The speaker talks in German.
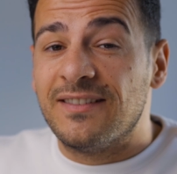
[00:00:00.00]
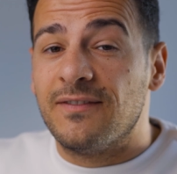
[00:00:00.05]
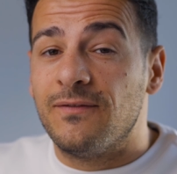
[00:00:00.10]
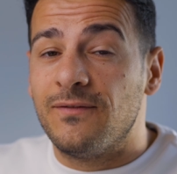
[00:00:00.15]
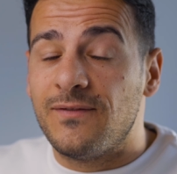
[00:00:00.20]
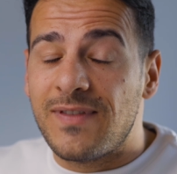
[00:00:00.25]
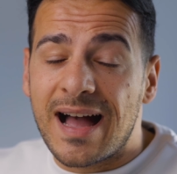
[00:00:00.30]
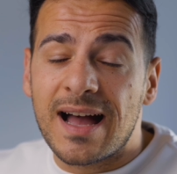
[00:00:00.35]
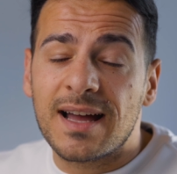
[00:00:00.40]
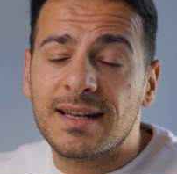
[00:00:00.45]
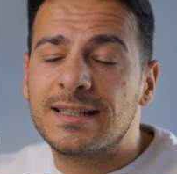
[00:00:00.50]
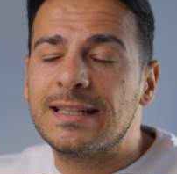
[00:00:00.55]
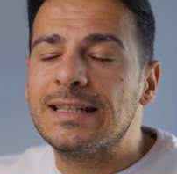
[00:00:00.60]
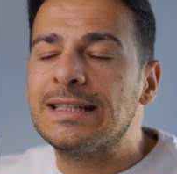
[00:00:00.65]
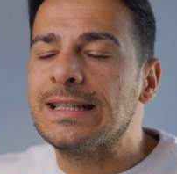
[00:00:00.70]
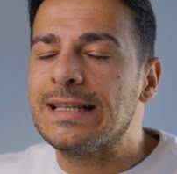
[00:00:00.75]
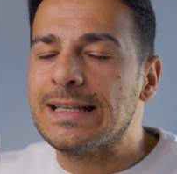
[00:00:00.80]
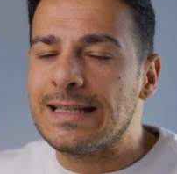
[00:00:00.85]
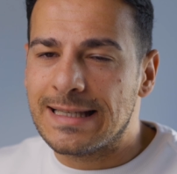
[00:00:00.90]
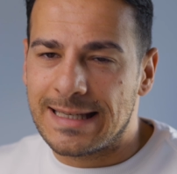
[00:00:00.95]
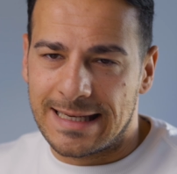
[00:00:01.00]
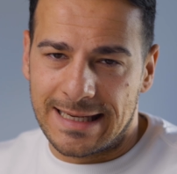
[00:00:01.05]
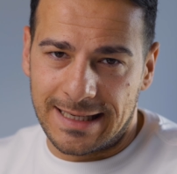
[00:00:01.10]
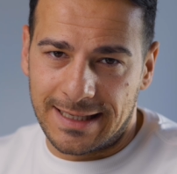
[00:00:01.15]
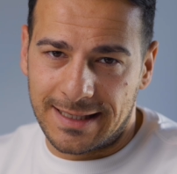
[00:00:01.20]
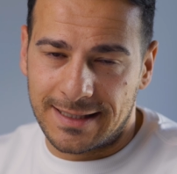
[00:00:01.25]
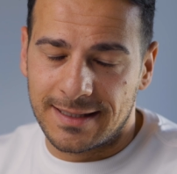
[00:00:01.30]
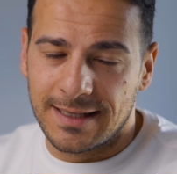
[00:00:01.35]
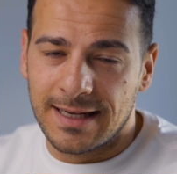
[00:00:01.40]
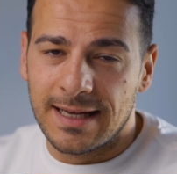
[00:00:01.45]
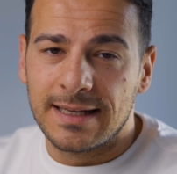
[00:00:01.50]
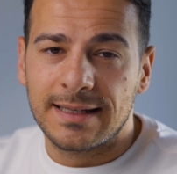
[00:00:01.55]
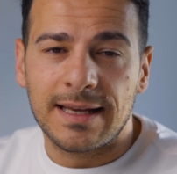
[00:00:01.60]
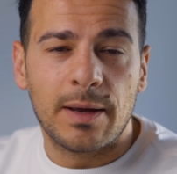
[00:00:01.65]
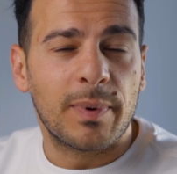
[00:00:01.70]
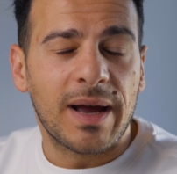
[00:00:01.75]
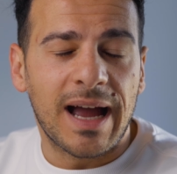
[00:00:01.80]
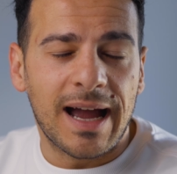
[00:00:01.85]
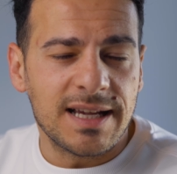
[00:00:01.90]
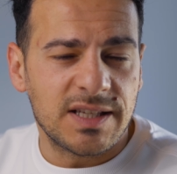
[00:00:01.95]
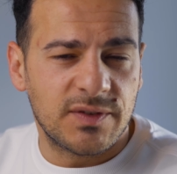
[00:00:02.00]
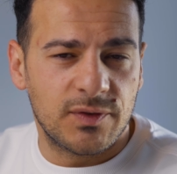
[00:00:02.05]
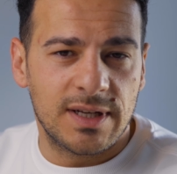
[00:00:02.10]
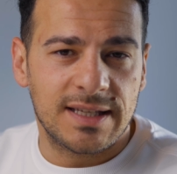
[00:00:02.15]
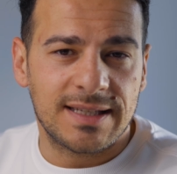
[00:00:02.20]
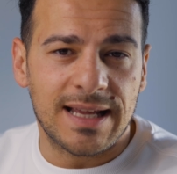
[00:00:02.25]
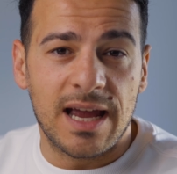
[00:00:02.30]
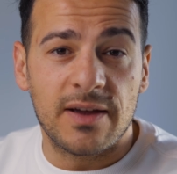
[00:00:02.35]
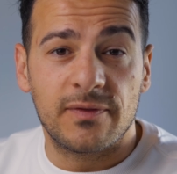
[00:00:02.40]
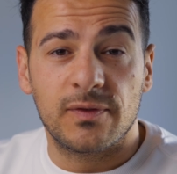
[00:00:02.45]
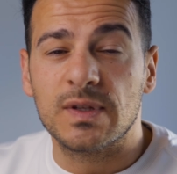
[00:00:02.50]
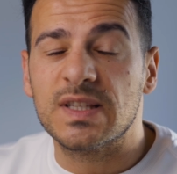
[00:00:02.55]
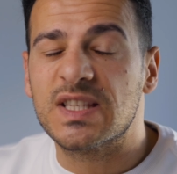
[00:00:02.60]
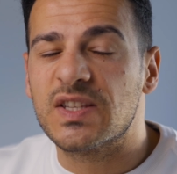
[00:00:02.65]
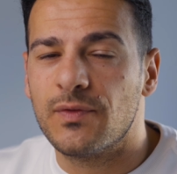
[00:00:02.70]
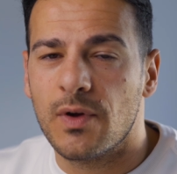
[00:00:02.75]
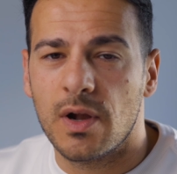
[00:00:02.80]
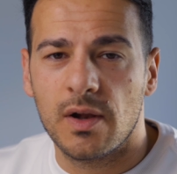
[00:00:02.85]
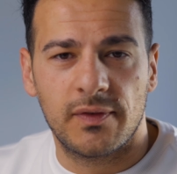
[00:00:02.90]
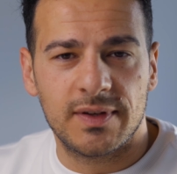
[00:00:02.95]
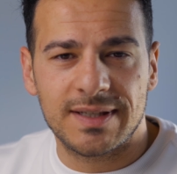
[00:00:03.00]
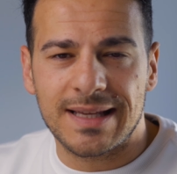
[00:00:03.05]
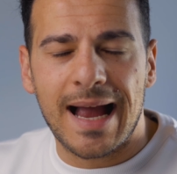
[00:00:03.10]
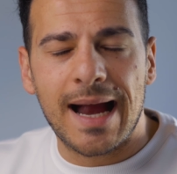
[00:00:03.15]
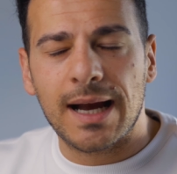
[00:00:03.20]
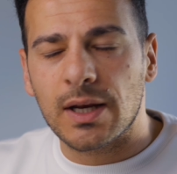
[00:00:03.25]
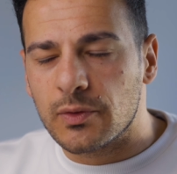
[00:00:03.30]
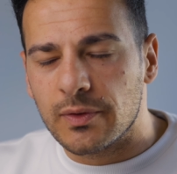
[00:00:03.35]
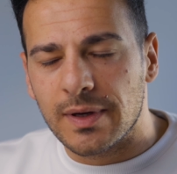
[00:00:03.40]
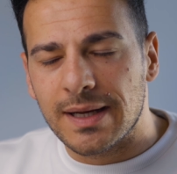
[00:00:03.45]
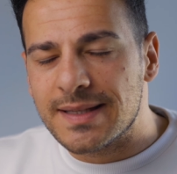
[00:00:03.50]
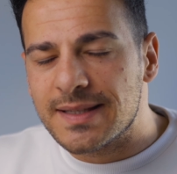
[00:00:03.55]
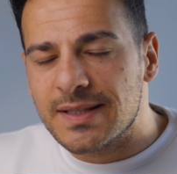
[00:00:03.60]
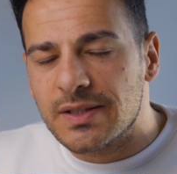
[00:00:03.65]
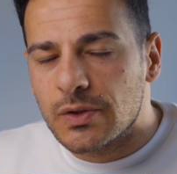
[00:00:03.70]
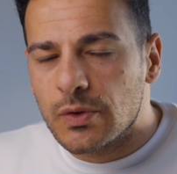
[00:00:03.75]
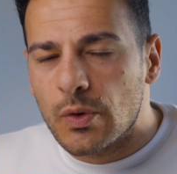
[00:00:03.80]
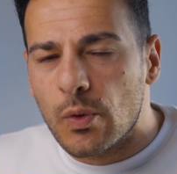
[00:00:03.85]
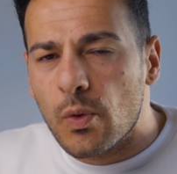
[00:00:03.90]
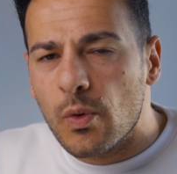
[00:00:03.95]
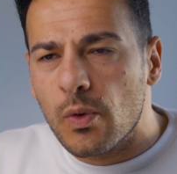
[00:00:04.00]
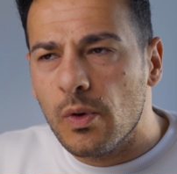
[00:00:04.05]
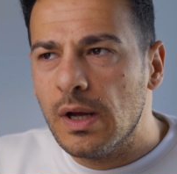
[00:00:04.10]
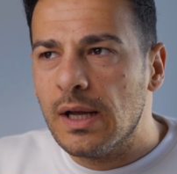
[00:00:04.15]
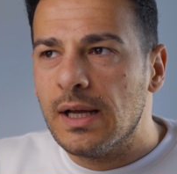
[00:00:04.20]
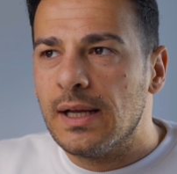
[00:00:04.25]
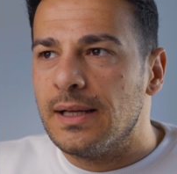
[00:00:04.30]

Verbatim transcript: Wartet nicht. Der Preis für das iPhone 12 ist aktuell so